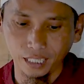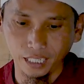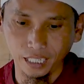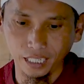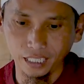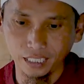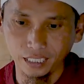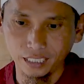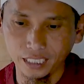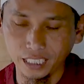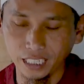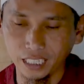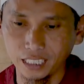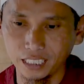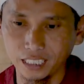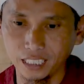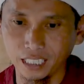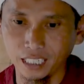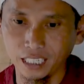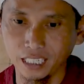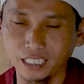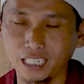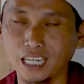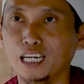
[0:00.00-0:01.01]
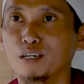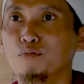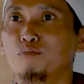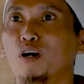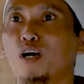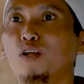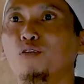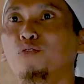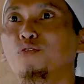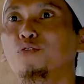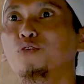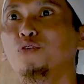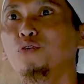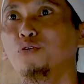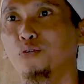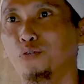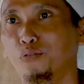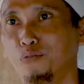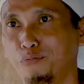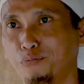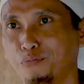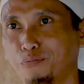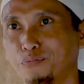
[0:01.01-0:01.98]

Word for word: NTT dari Maluku